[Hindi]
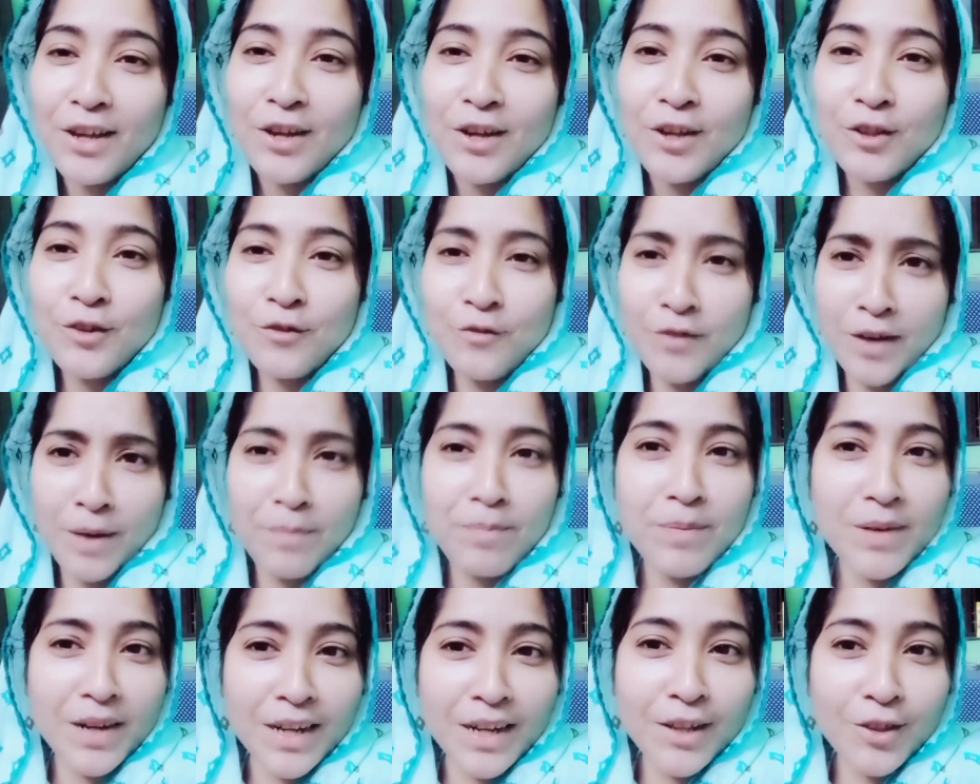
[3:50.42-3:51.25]
तो वो
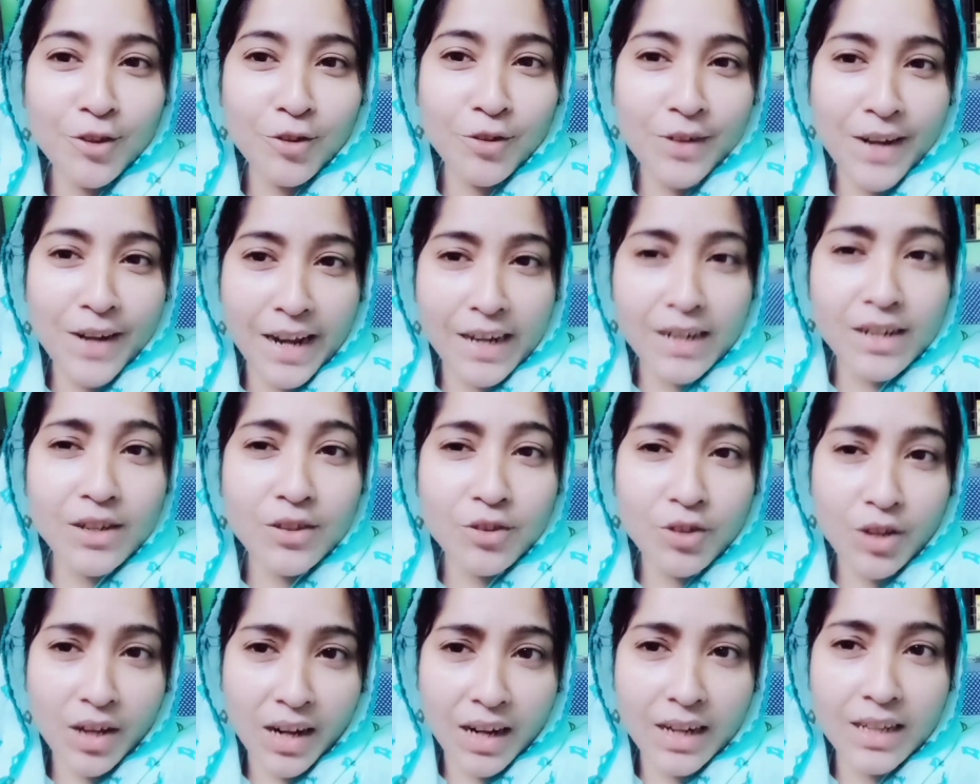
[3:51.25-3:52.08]
अपने लिए दो नाइटी
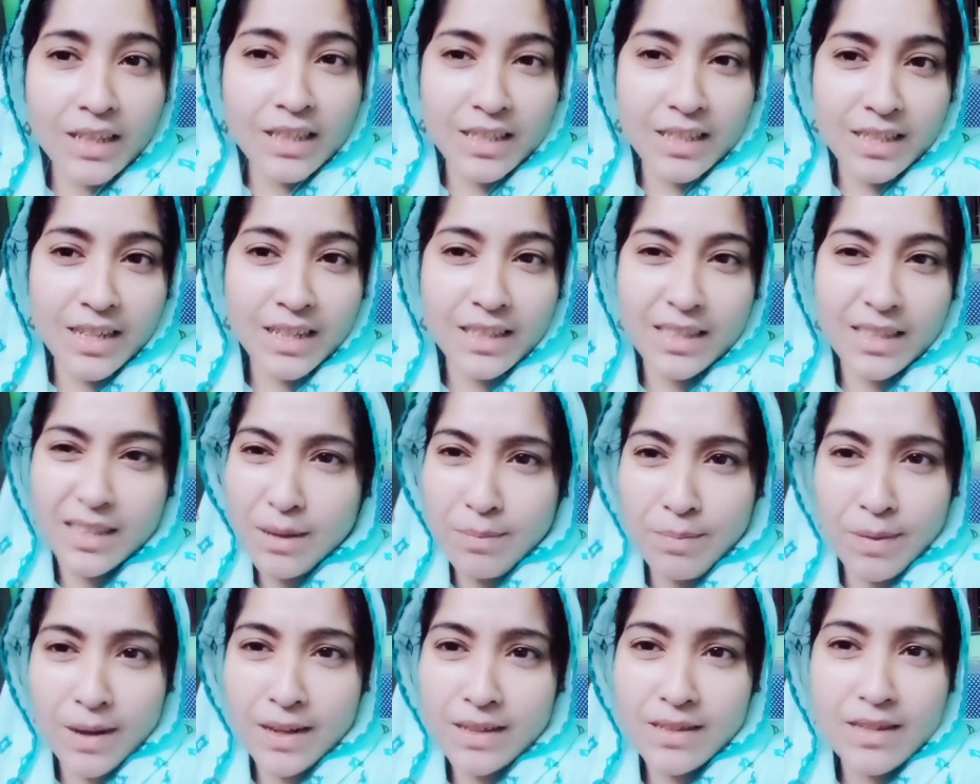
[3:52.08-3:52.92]
तो खरीद ही सकती
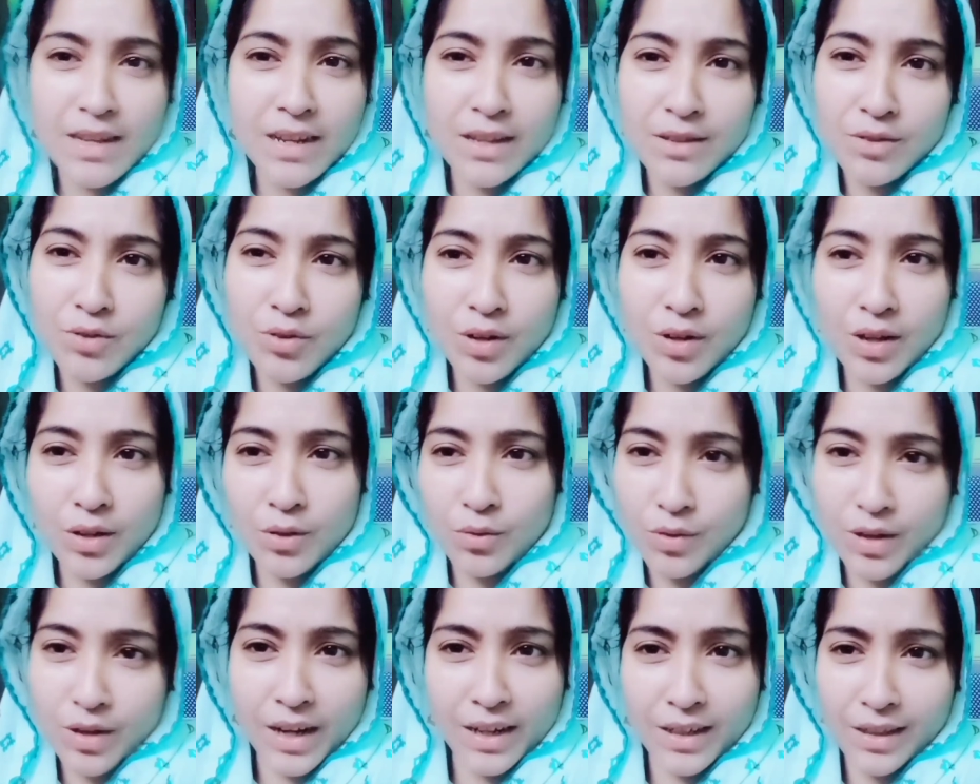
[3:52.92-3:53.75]
है पाँच सात सौ का
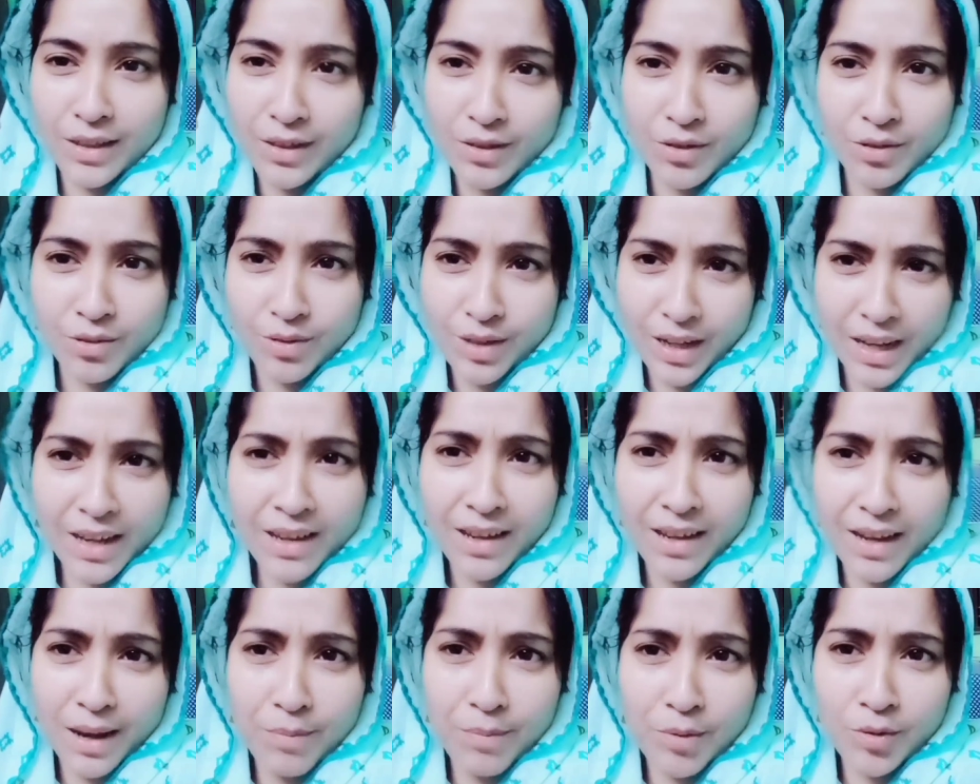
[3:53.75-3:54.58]
दो नाइटी तो
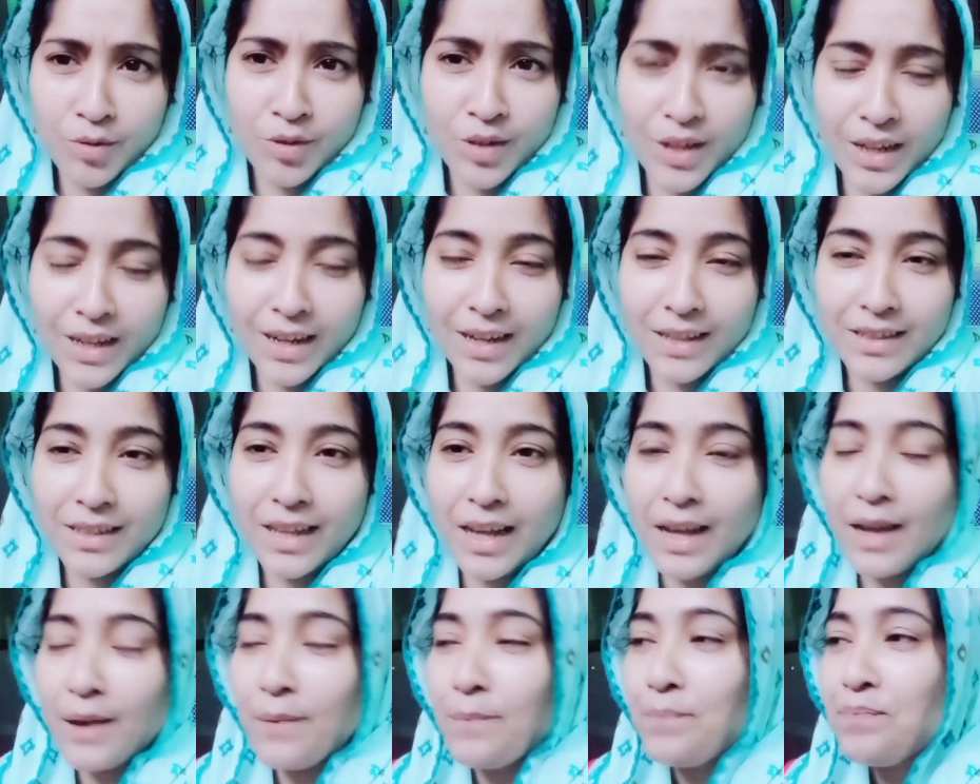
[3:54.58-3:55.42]
नहीं आप लोगों को नहीं
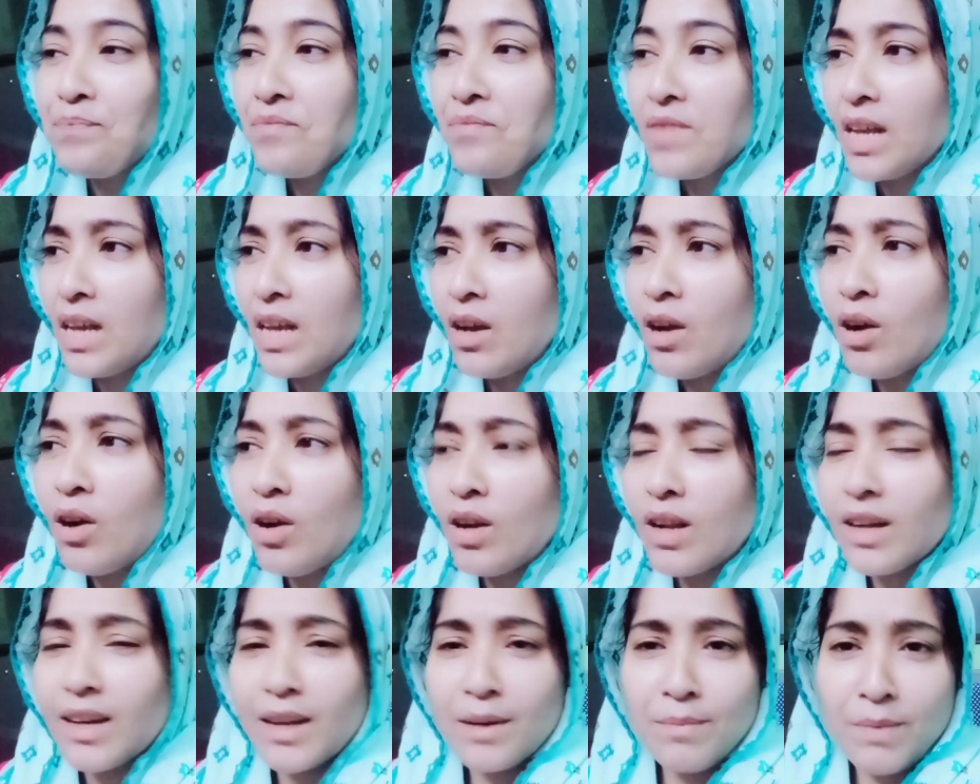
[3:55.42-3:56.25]
लगता है
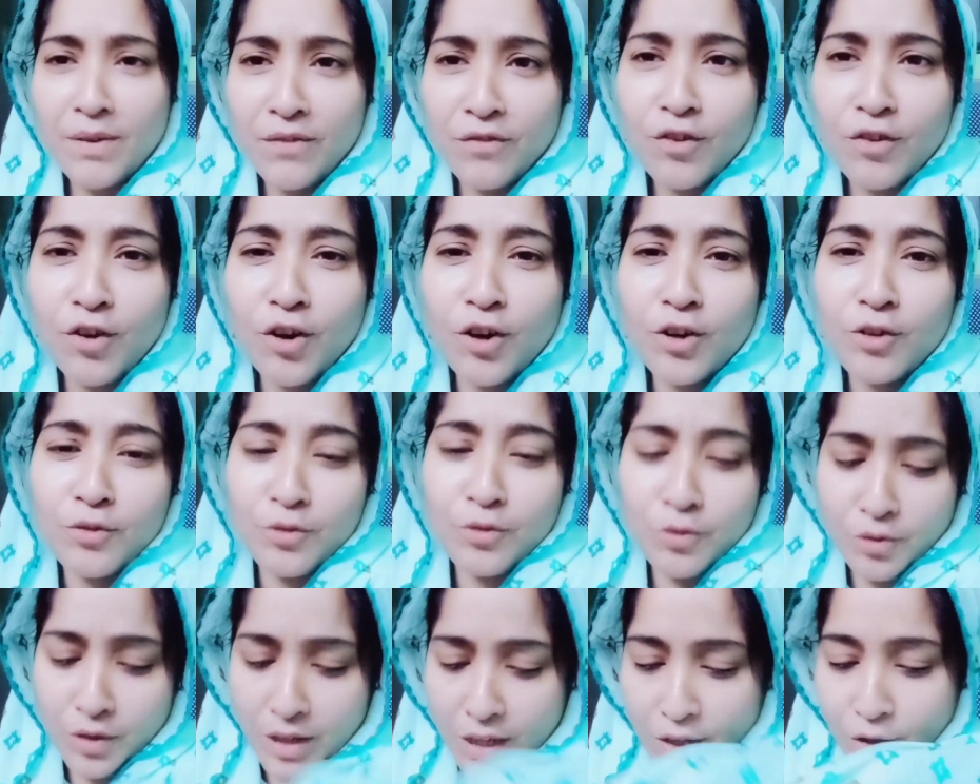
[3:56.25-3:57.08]
और अगर मैं फ्रॉड
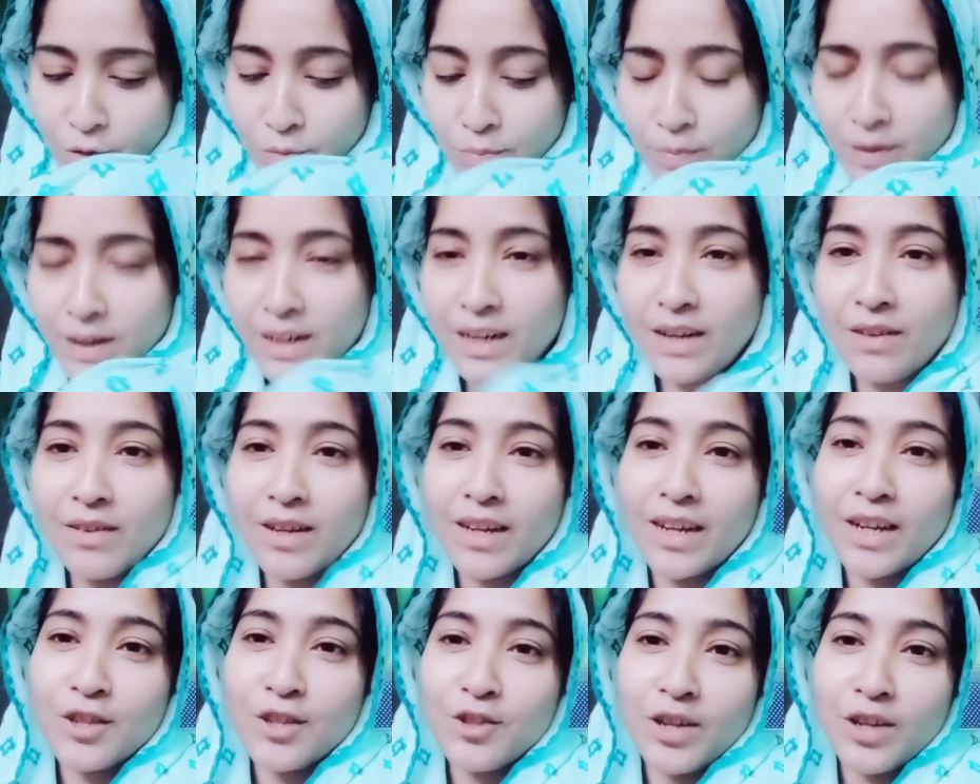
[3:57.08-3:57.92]
हूँ तो ये दुपट्टा
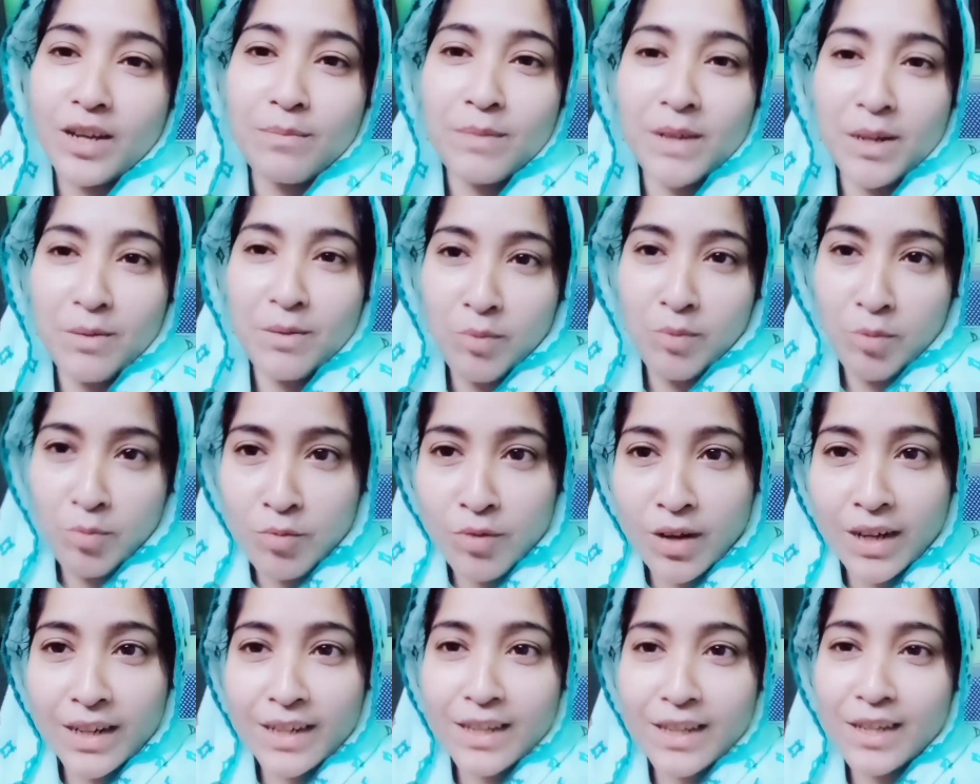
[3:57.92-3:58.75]
वगैरह जो है मेरी
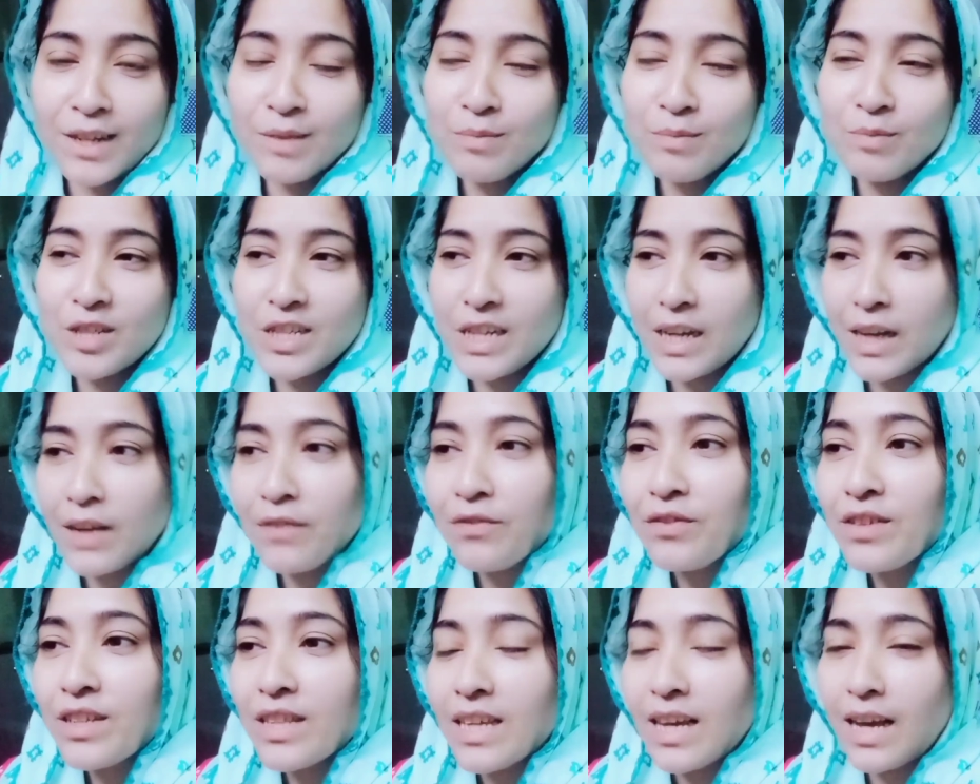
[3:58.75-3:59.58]
मम्मू आंटी ने मुझे
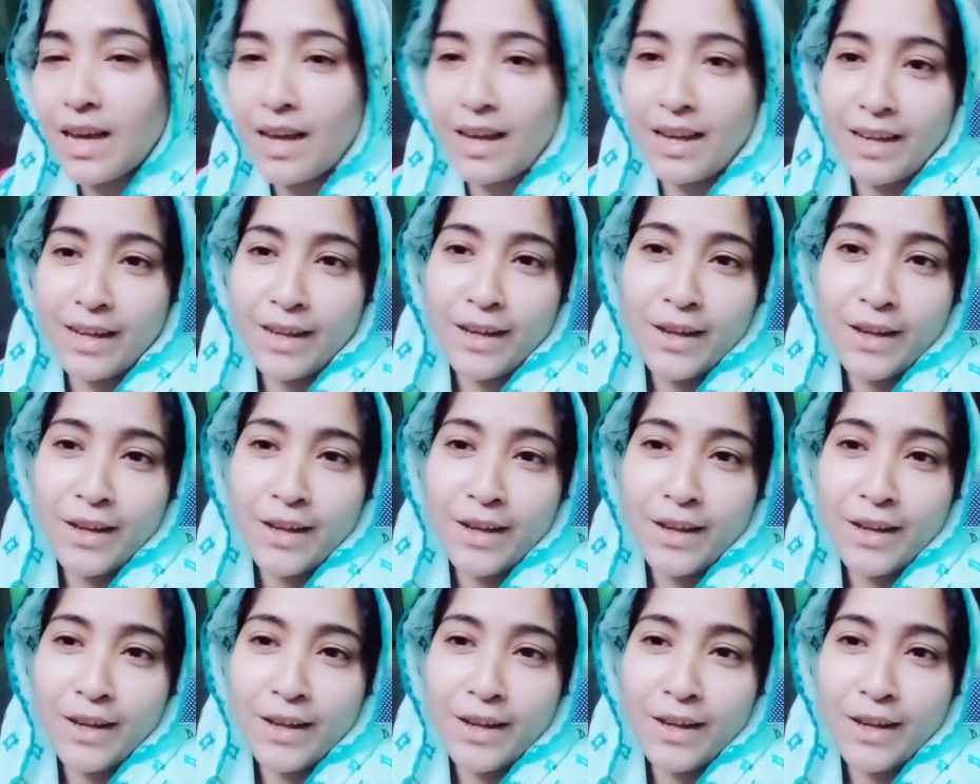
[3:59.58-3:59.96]
गिफ्ट दिया है